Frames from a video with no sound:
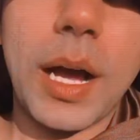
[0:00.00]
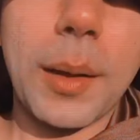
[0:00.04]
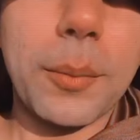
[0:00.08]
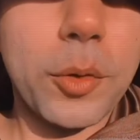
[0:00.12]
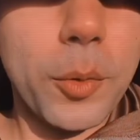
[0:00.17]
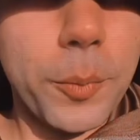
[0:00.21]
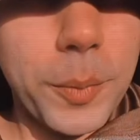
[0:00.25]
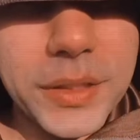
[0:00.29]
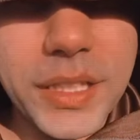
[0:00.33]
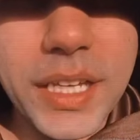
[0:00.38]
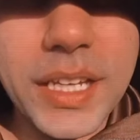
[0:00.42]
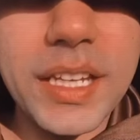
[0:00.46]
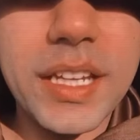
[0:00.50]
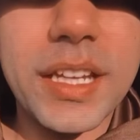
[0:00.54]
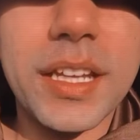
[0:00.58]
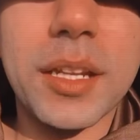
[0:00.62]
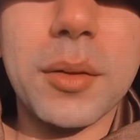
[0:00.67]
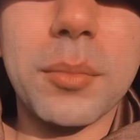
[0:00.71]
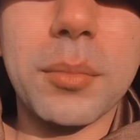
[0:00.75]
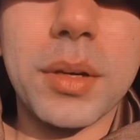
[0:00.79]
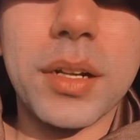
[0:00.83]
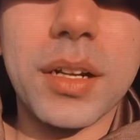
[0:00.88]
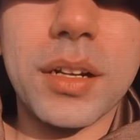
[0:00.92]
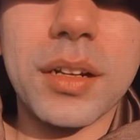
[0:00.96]
आपको पता ही नहीं है
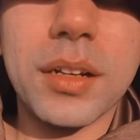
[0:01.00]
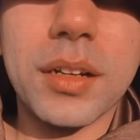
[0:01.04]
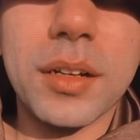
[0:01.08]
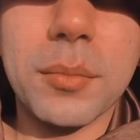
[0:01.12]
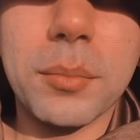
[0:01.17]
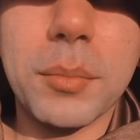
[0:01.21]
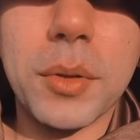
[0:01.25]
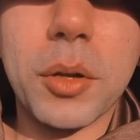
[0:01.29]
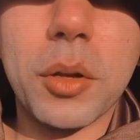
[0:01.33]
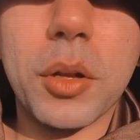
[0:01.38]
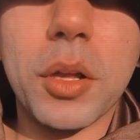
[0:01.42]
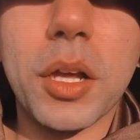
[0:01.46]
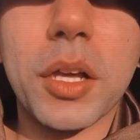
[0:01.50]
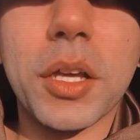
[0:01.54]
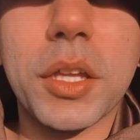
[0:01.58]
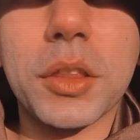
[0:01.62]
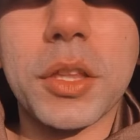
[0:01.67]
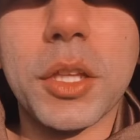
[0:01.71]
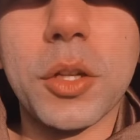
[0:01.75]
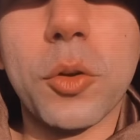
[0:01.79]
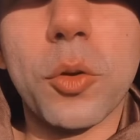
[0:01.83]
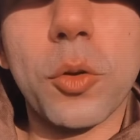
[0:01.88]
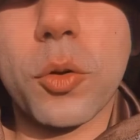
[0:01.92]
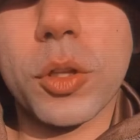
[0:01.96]
नंबर मेरे को
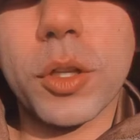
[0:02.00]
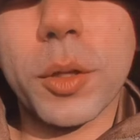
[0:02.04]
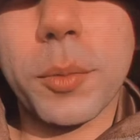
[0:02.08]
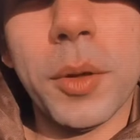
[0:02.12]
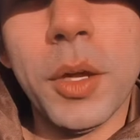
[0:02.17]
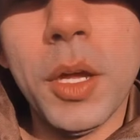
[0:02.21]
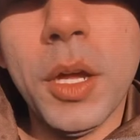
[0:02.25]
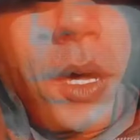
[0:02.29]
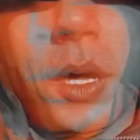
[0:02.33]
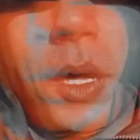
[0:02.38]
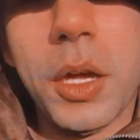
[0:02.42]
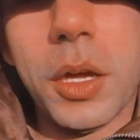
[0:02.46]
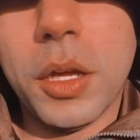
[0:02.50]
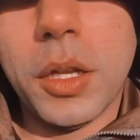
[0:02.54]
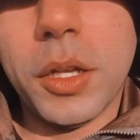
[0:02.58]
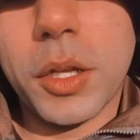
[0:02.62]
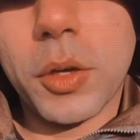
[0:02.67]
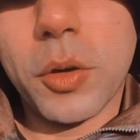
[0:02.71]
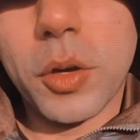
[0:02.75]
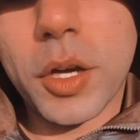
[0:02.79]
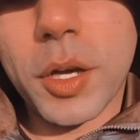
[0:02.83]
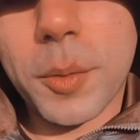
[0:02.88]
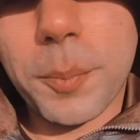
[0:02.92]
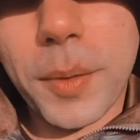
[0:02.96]
कितने लोगों के
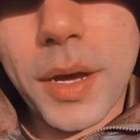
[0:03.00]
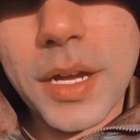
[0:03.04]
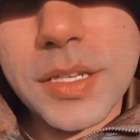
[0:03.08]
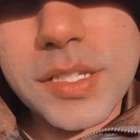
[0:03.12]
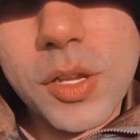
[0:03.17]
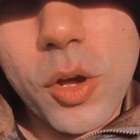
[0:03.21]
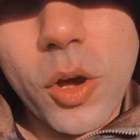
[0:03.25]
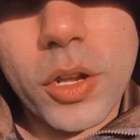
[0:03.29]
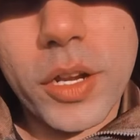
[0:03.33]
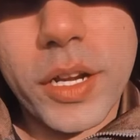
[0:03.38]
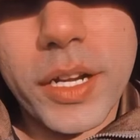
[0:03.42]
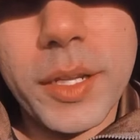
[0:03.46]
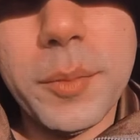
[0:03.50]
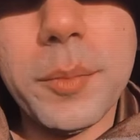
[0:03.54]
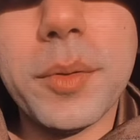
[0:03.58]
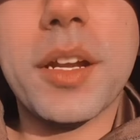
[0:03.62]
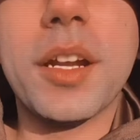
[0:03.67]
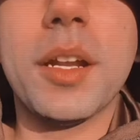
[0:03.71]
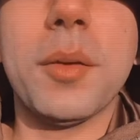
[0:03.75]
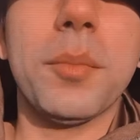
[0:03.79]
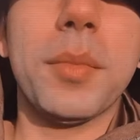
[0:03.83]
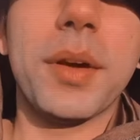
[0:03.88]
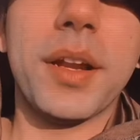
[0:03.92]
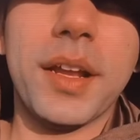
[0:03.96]
लोगों के पास ऑलरेडी
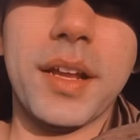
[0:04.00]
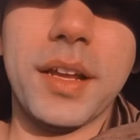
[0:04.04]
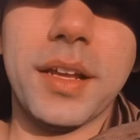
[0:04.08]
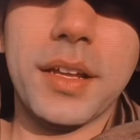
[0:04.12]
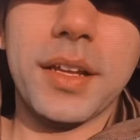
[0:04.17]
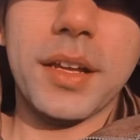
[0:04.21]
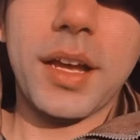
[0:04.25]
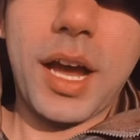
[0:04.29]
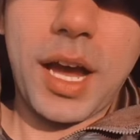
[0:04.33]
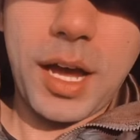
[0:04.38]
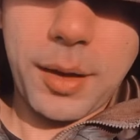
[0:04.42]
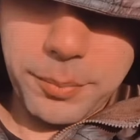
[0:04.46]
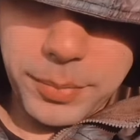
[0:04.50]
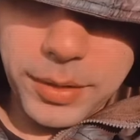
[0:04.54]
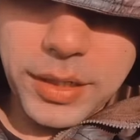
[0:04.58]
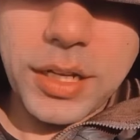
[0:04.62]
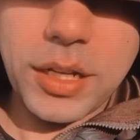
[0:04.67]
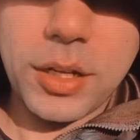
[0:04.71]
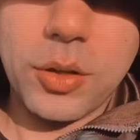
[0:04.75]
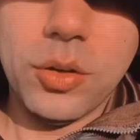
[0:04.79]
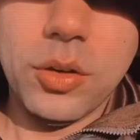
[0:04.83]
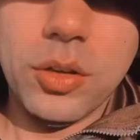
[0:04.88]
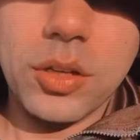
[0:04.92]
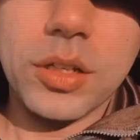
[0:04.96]
मेरा नंबर है आप भी
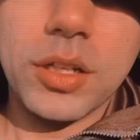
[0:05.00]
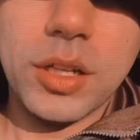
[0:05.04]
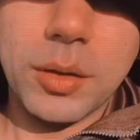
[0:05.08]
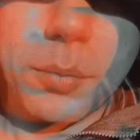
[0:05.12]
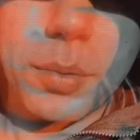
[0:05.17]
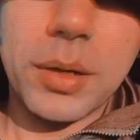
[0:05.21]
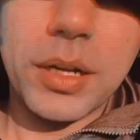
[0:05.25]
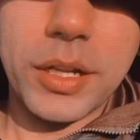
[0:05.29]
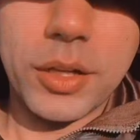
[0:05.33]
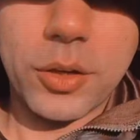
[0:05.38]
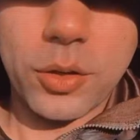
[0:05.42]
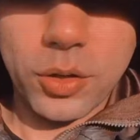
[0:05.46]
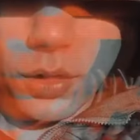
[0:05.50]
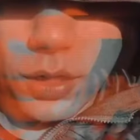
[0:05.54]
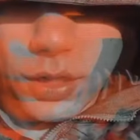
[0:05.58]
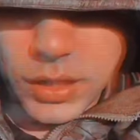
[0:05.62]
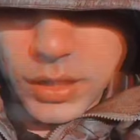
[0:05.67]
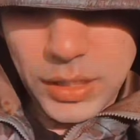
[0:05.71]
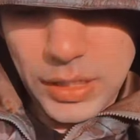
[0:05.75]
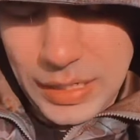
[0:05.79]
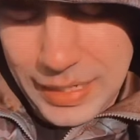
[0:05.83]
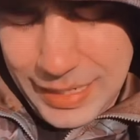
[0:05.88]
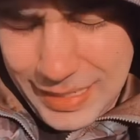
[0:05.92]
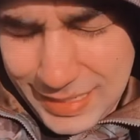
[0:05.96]
ले लो नंबर लिखो
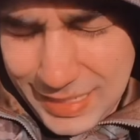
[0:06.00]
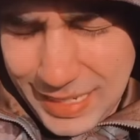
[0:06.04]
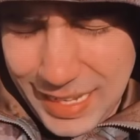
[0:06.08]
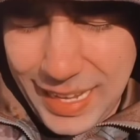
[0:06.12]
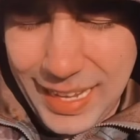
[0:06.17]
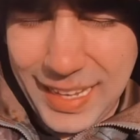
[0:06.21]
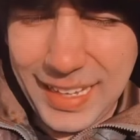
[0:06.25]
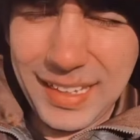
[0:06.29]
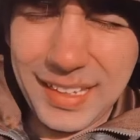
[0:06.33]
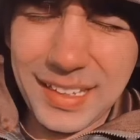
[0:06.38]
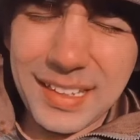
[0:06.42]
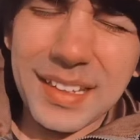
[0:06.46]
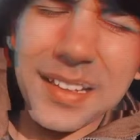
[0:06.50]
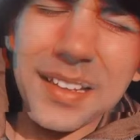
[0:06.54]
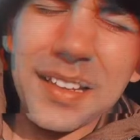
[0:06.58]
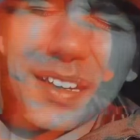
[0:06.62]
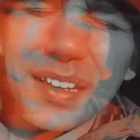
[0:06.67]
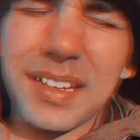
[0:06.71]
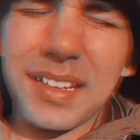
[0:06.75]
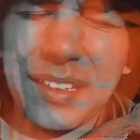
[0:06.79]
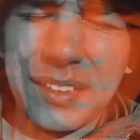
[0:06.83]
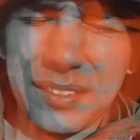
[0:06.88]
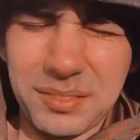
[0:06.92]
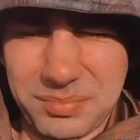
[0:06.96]
नाइन
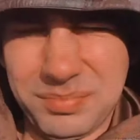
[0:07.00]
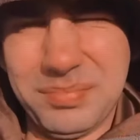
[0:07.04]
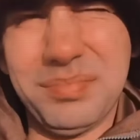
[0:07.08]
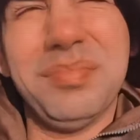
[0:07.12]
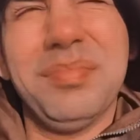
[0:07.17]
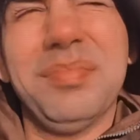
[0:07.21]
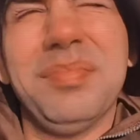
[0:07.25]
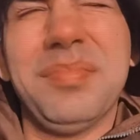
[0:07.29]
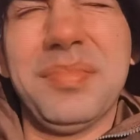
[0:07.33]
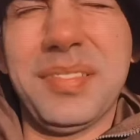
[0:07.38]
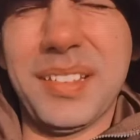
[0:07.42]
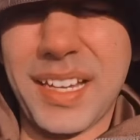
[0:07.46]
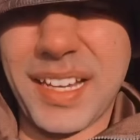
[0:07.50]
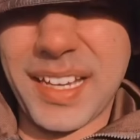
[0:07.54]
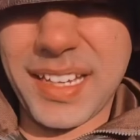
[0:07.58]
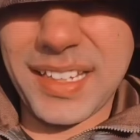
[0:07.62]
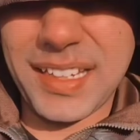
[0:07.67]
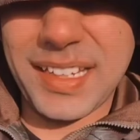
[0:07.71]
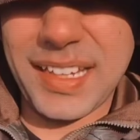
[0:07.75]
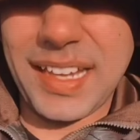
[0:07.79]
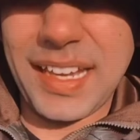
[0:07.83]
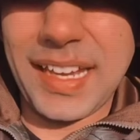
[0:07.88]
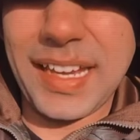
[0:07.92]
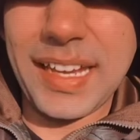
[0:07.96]

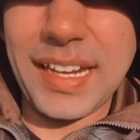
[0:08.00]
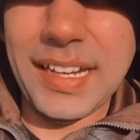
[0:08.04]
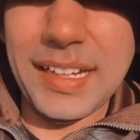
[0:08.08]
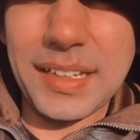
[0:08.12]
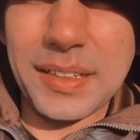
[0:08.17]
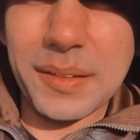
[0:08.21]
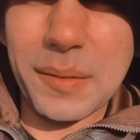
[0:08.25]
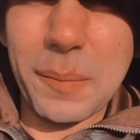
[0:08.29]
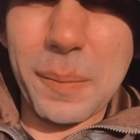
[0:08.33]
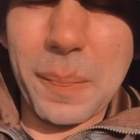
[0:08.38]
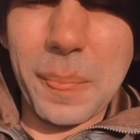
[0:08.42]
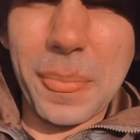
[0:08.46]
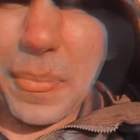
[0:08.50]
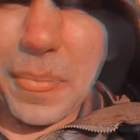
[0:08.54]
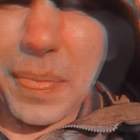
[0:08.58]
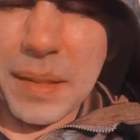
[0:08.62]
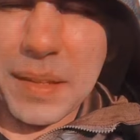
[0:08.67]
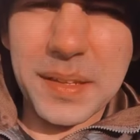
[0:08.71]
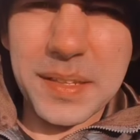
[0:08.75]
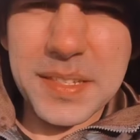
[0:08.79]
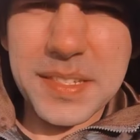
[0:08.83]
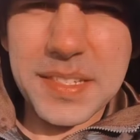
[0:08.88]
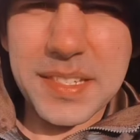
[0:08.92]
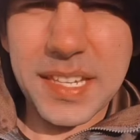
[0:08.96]
नाइन एट
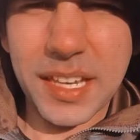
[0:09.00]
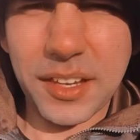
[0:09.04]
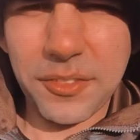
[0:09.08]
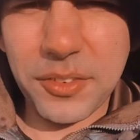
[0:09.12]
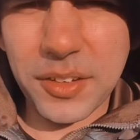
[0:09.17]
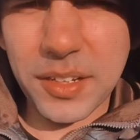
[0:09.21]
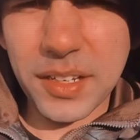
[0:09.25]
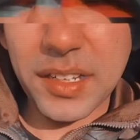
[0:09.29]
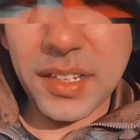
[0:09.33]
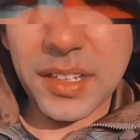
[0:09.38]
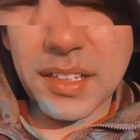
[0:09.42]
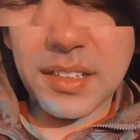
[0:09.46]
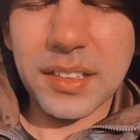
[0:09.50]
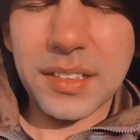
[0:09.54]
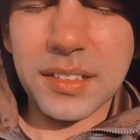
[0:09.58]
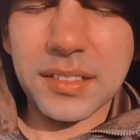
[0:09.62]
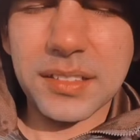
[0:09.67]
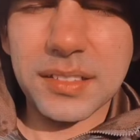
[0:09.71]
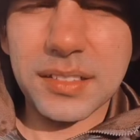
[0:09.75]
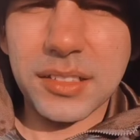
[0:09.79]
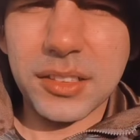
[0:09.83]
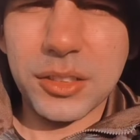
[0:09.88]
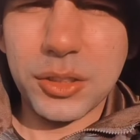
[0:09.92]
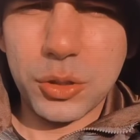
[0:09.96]
सेवन
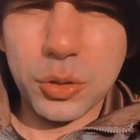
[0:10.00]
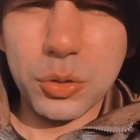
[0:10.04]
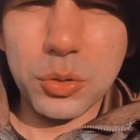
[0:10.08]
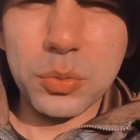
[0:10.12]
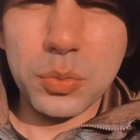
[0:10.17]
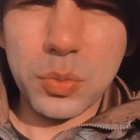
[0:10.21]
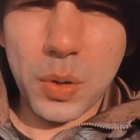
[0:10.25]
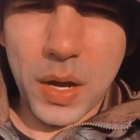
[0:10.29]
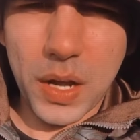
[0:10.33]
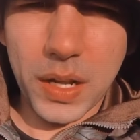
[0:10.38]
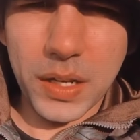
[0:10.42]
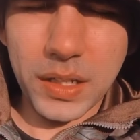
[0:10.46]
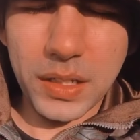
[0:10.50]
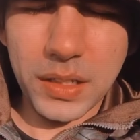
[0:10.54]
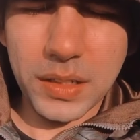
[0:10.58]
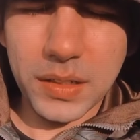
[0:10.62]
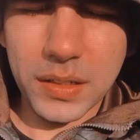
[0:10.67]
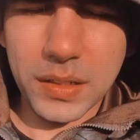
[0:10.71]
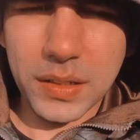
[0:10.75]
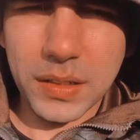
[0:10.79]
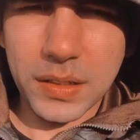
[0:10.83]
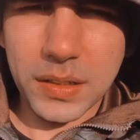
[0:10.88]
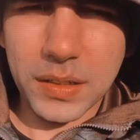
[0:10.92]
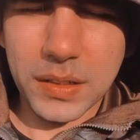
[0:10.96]
टू वन
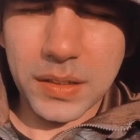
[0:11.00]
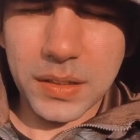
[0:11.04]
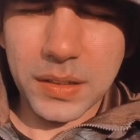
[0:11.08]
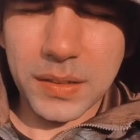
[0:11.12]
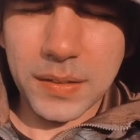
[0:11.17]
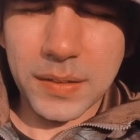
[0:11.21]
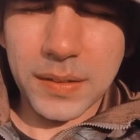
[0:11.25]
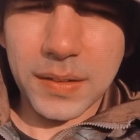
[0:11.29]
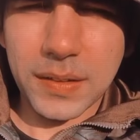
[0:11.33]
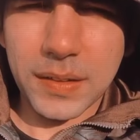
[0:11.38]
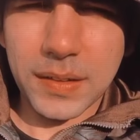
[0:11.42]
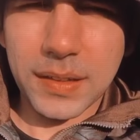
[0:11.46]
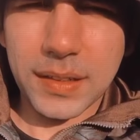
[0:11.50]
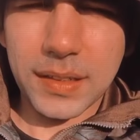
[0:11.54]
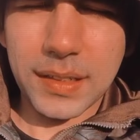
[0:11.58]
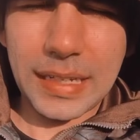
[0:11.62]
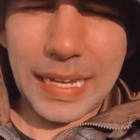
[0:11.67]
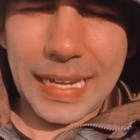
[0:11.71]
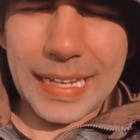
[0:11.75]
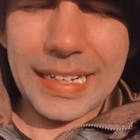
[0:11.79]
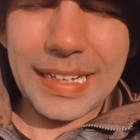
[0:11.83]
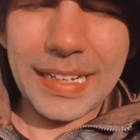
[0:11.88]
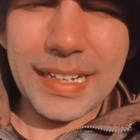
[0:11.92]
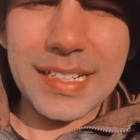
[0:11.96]

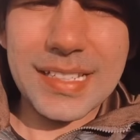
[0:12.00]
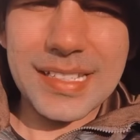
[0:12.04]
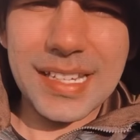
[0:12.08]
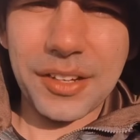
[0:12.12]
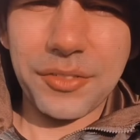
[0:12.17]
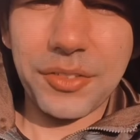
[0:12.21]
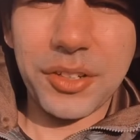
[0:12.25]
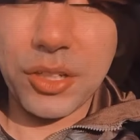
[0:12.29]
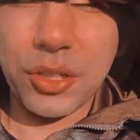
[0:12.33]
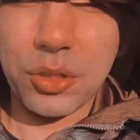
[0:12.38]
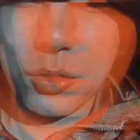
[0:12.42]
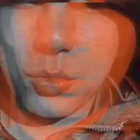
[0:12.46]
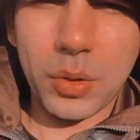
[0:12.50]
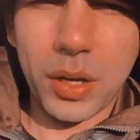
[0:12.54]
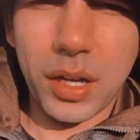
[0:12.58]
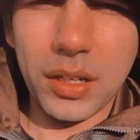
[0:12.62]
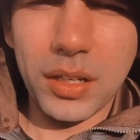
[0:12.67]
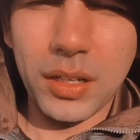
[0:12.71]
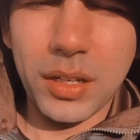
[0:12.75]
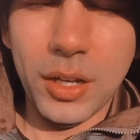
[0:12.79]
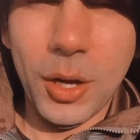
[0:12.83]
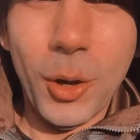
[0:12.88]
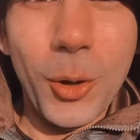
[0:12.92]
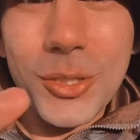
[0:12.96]
नाइन एट सेवन टू वन